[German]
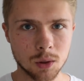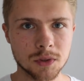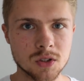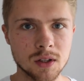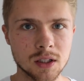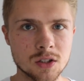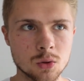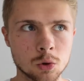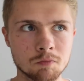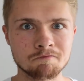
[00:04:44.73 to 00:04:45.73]
ob das wirklich
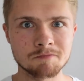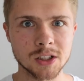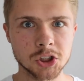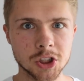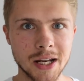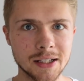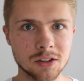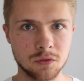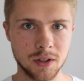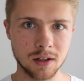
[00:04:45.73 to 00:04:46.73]
so
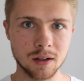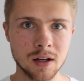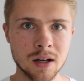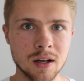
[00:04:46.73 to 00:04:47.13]
schlecht wäre.